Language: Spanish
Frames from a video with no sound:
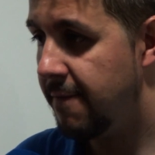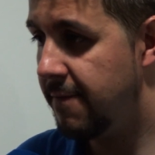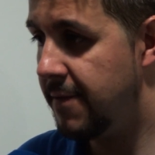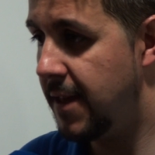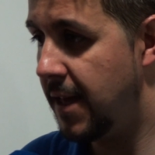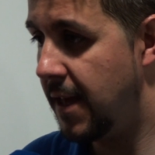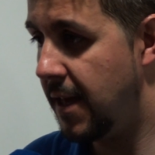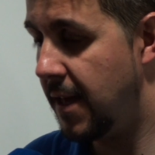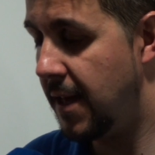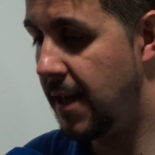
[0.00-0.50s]

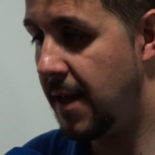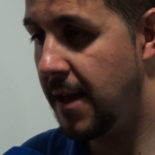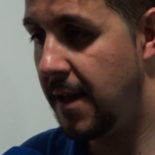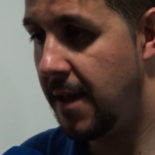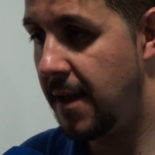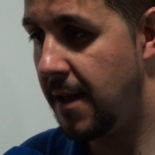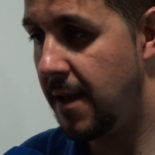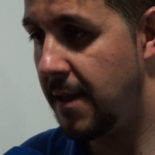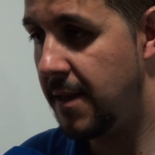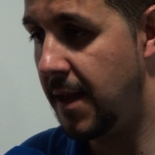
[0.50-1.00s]

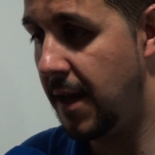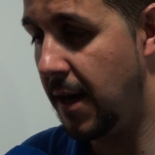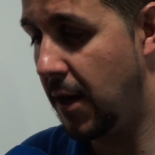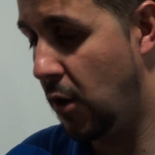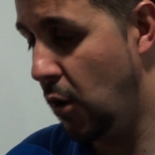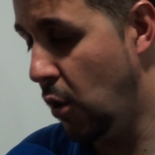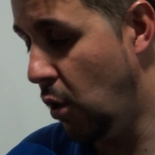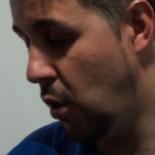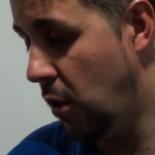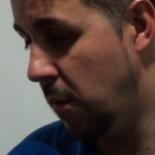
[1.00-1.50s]
del
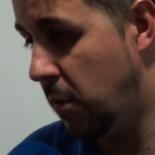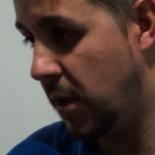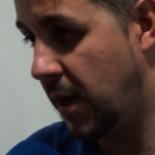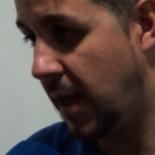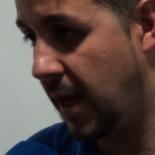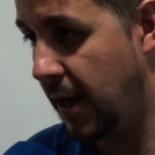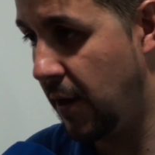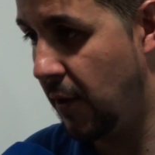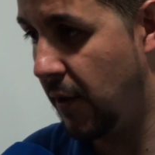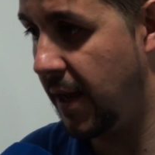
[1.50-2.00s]
club,
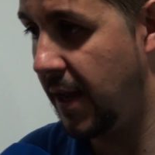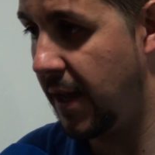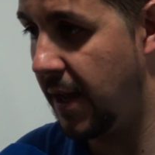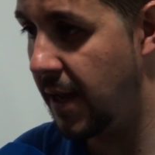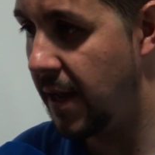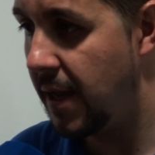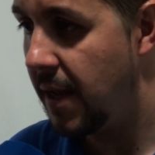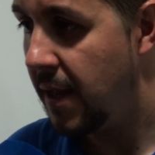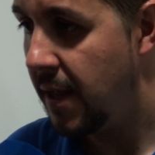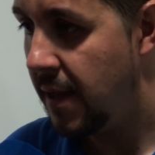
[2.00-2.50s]
porque creo
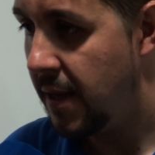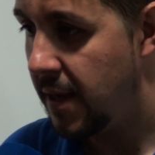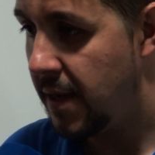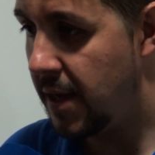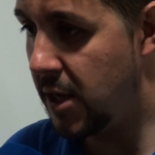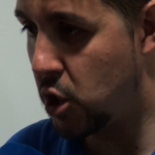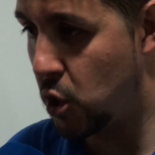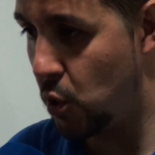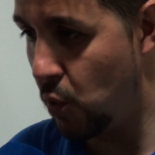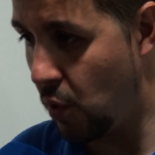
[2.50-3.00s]
que
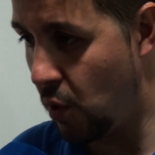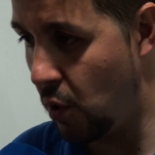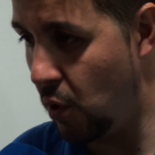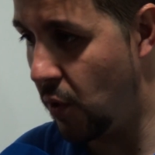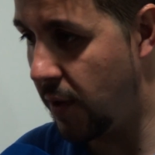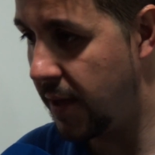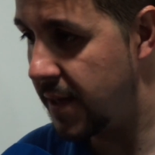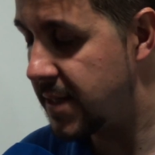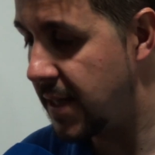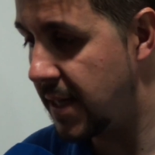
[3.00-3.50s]
es un
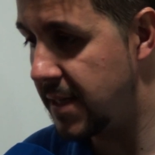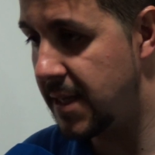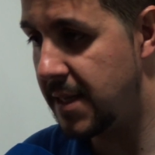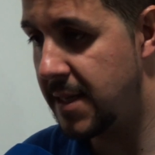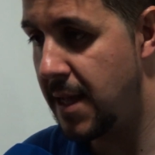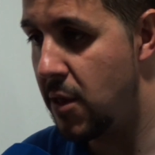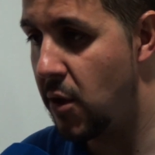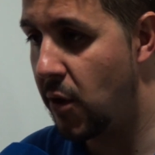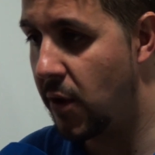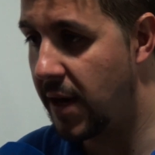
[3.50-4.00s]
club que está
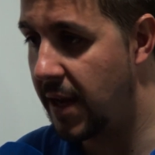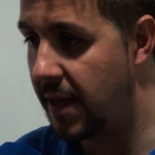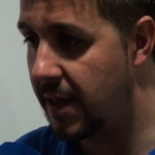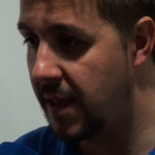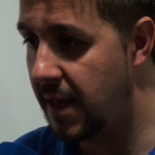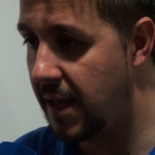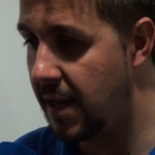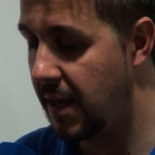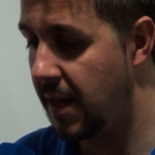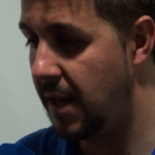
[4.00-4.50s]
intentando
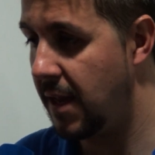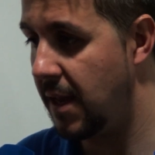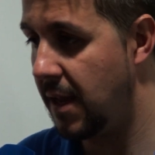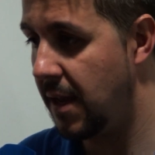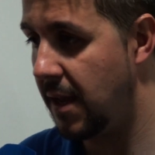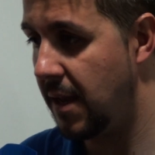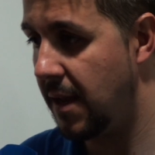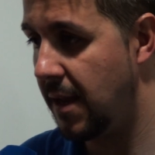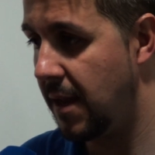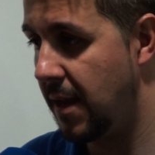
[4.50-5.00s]
crecer
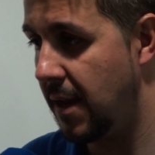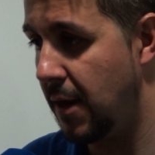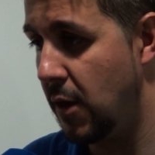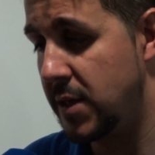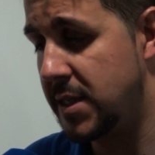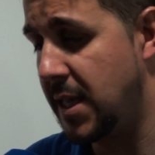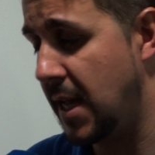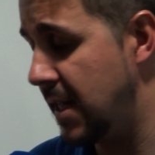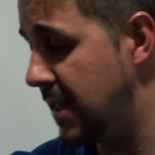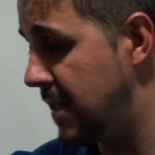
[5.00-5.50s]
y, y lo
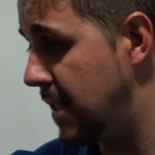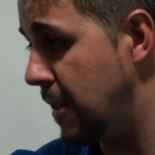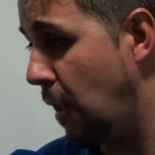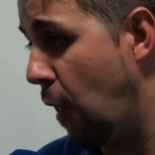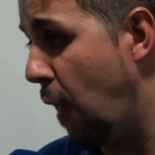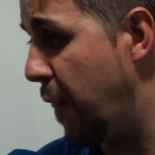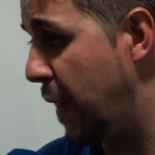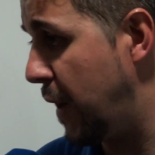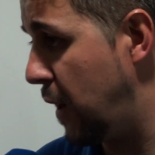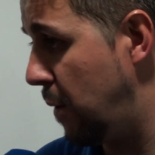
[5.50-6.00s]
están
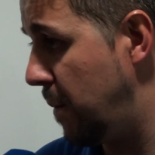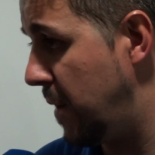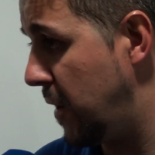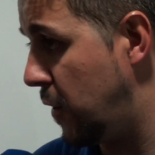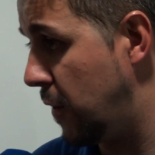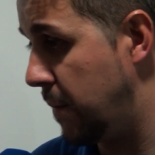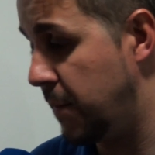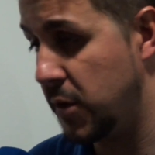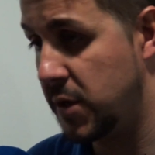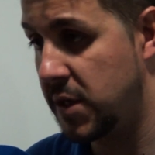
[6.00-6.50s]
intentando hacer lo
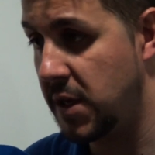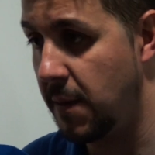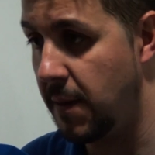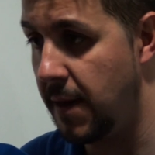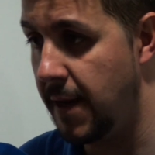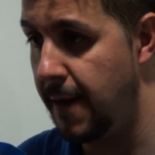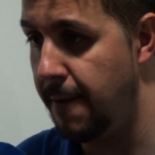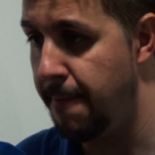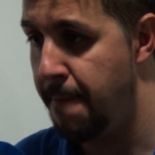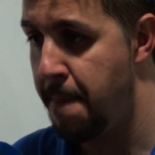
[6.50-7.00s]
mejor
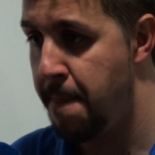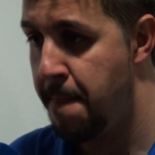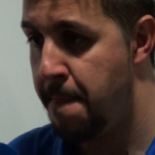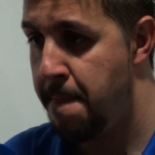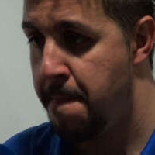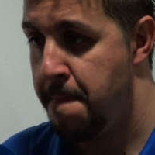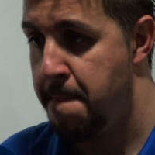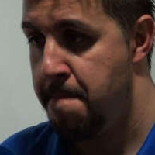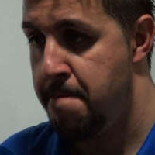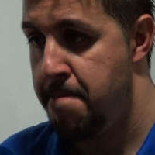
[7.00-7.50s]
posible
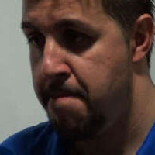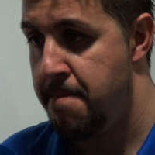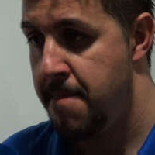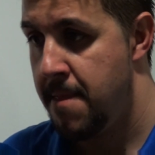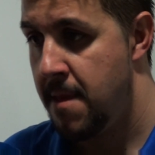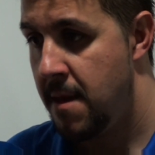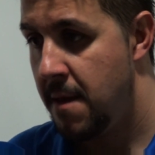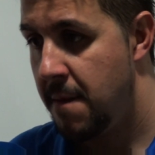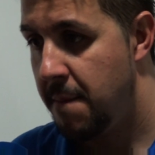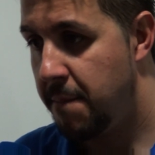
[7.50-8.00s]

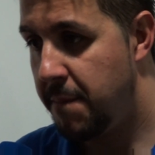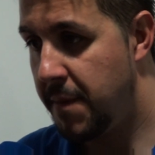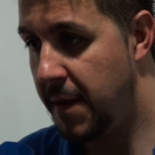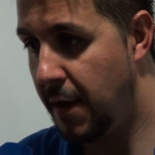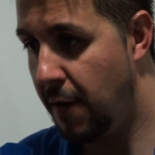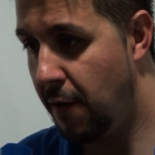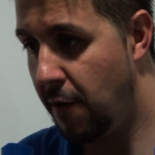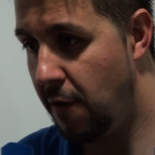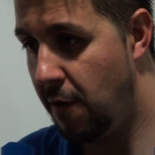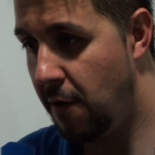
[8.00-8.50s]

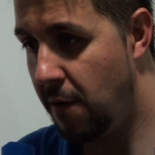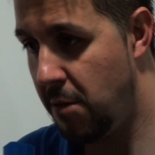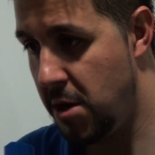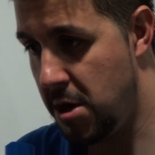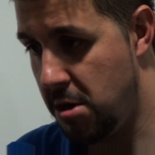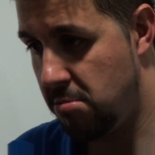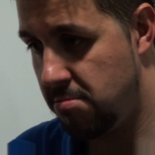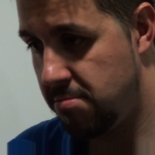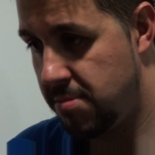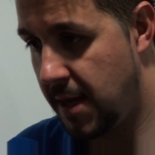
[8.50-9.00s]
pero
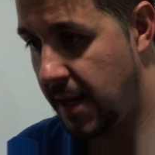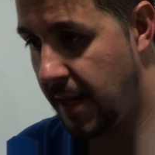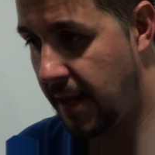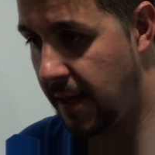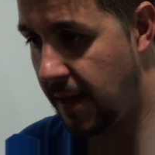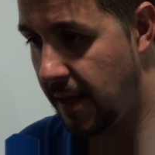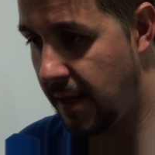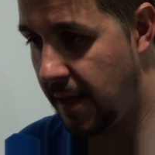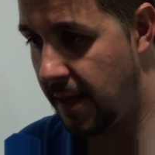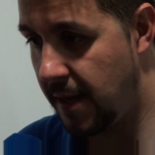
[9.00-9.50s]
bueno, hay
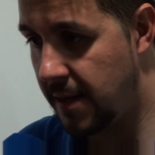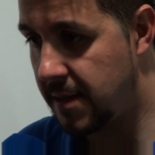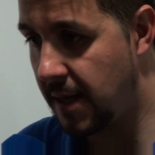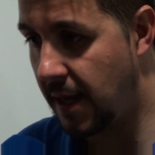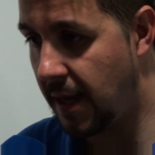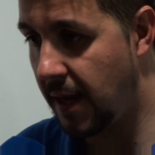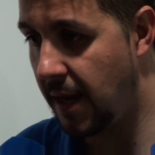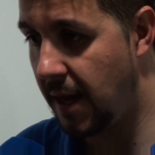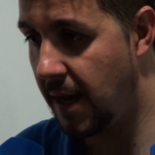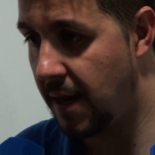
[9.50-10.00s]
que
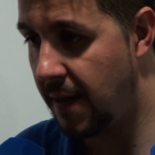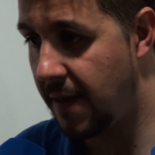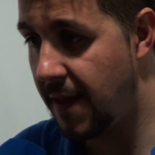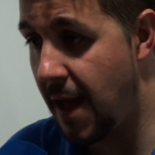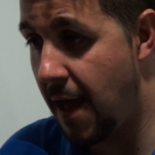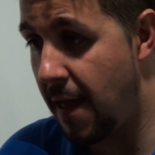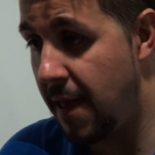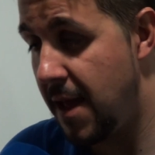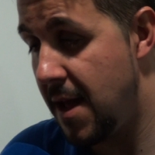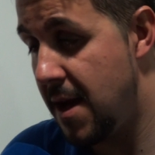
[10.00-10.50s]
seguir
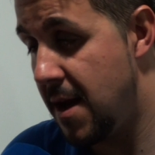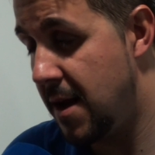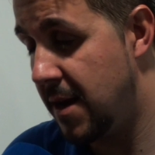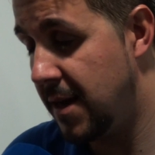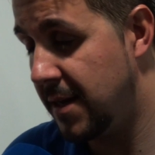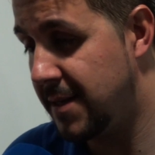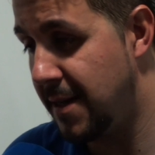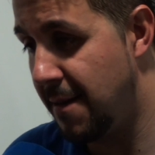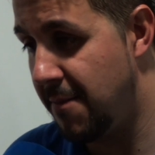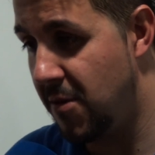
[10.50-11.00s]
día a día,
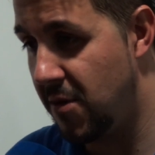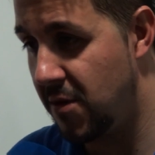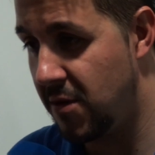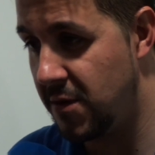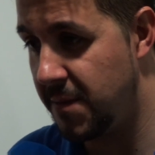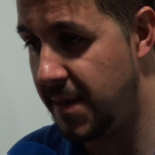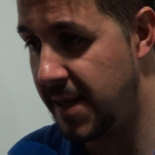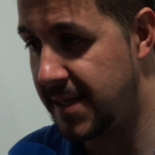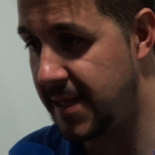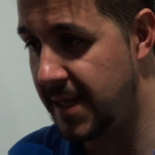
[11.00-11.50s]
ahora
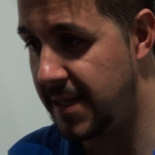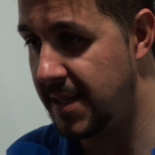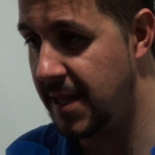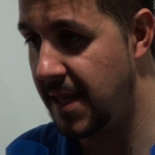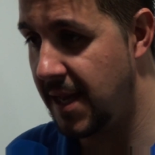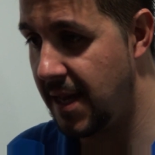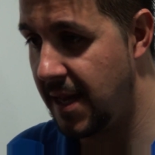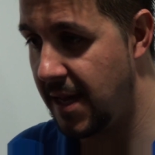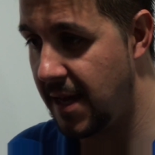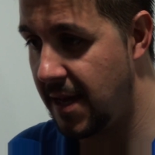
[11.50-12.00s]
estamos
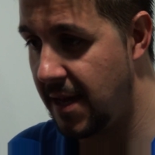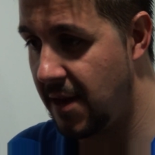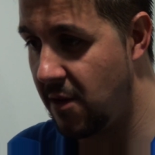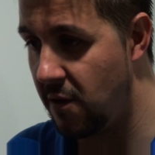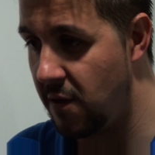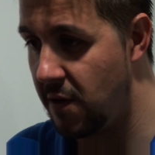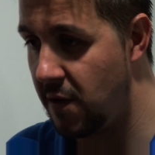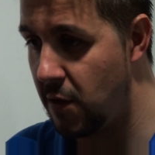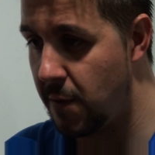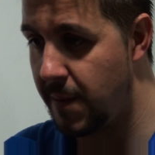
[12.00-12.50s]
bastante
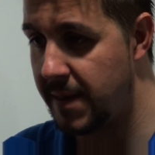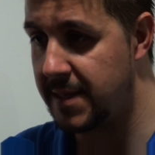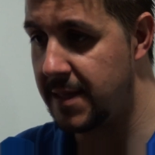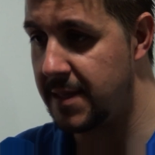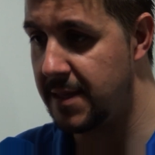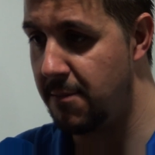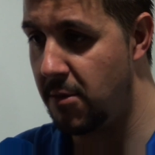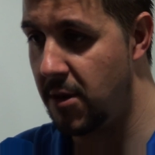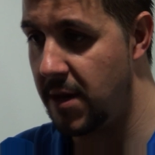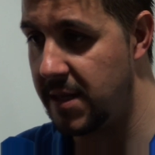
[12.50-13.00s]
jodidos,
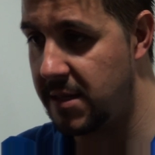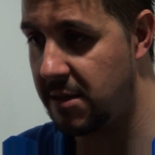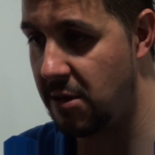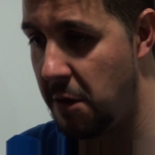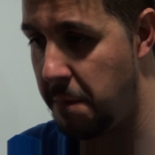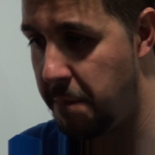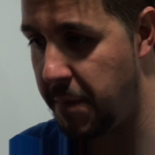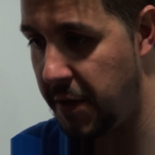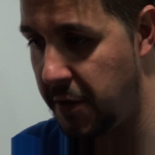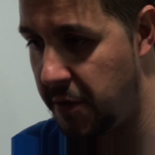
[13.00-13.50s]
bastante
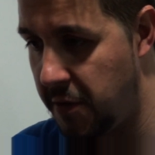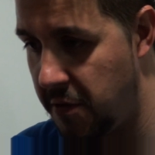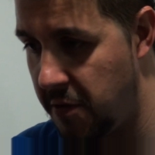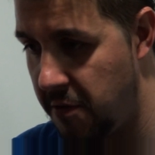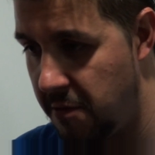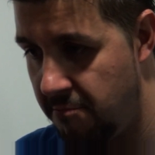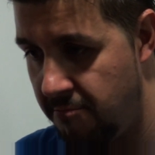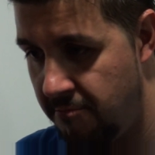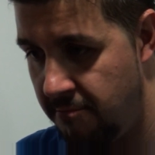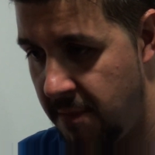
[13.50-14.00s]
molestos, pero